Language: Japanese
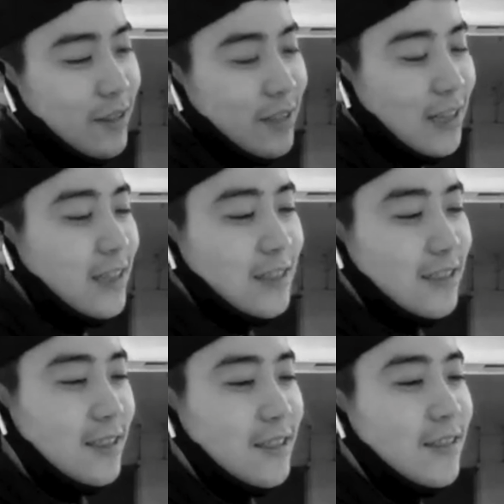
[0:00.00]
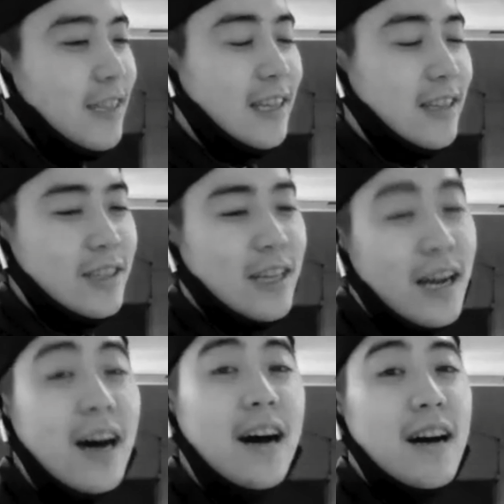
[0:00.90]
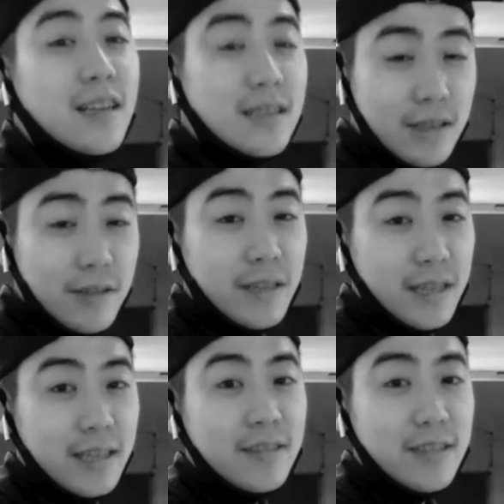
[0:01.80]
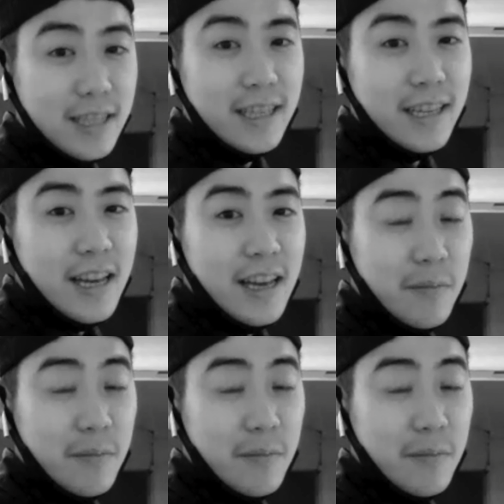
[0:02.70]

これなんですって言われたとしたら、ストーリーいるし、